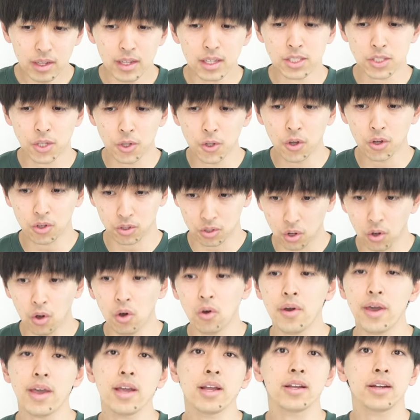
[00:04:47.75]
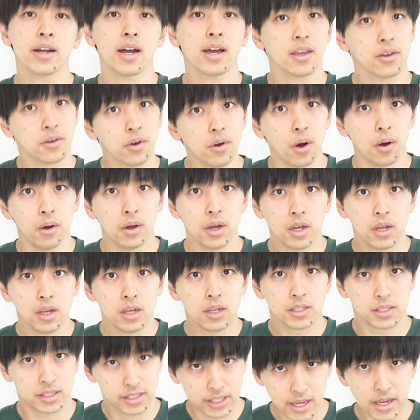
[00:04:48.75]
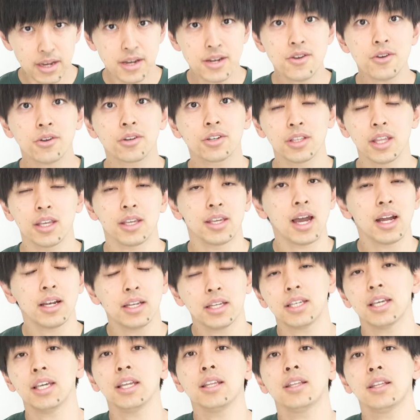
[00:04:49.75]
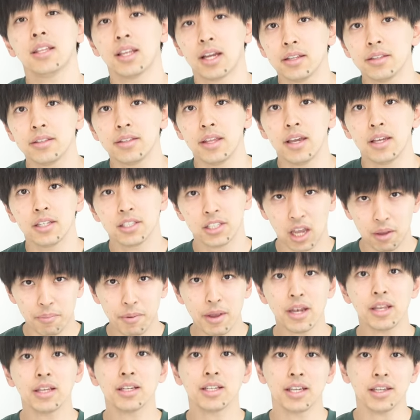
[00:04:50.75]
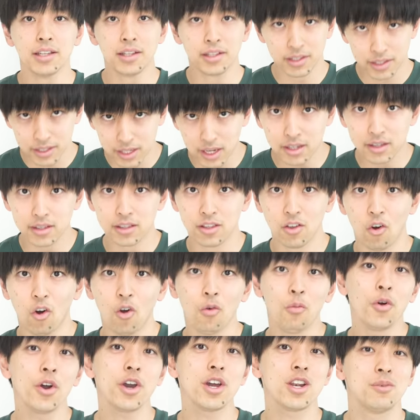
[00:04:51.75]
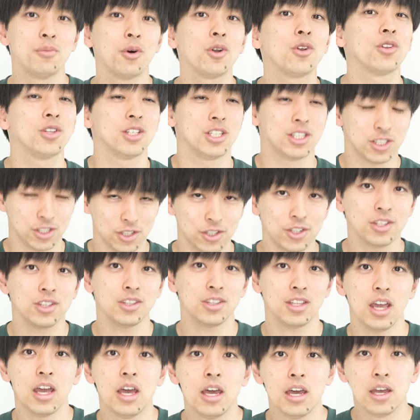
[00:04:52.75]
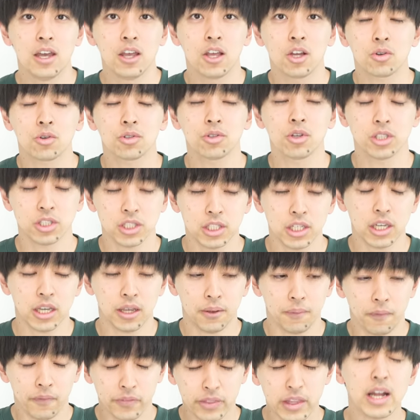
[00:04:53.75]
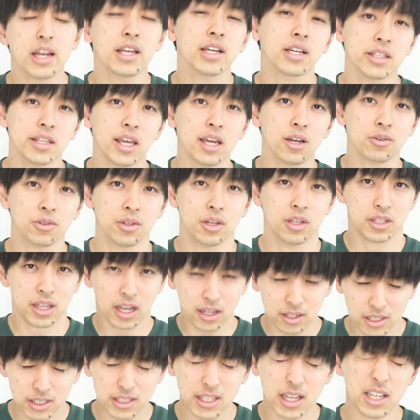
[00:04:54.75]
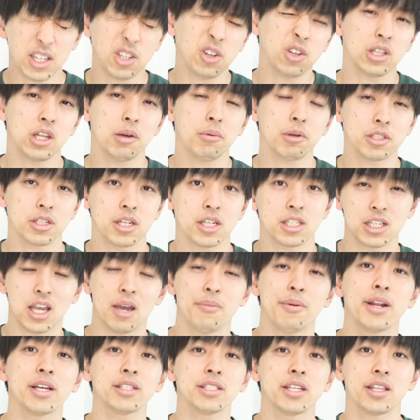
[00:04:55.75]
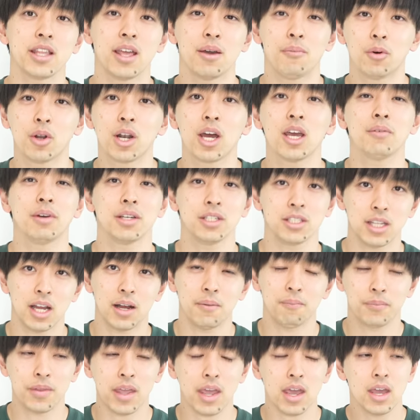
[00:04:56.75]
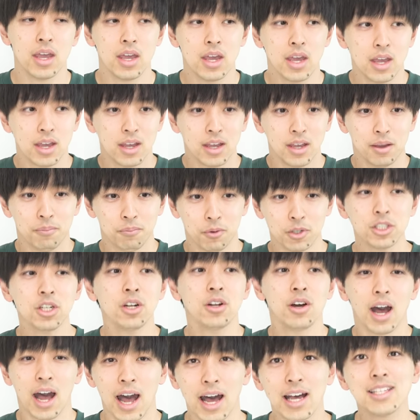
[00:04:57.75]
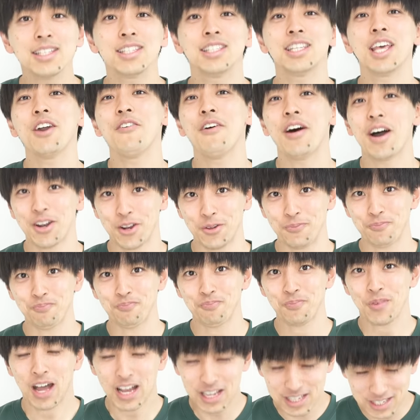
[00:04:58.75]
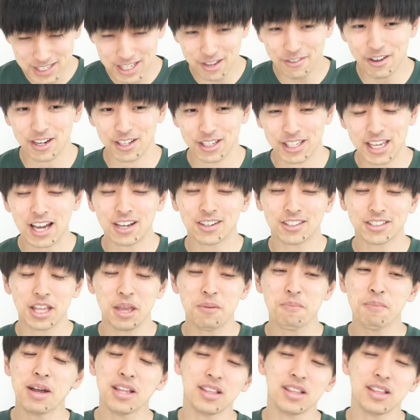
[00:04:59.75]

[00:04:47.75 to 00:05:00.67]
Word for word: その講演会を全力でやりきったって喋りきったって思えるものにするって今年本当ありがたいことにたくさんいろんな場所で喋らせてもらいましたでもちろん反省はある反省はある100点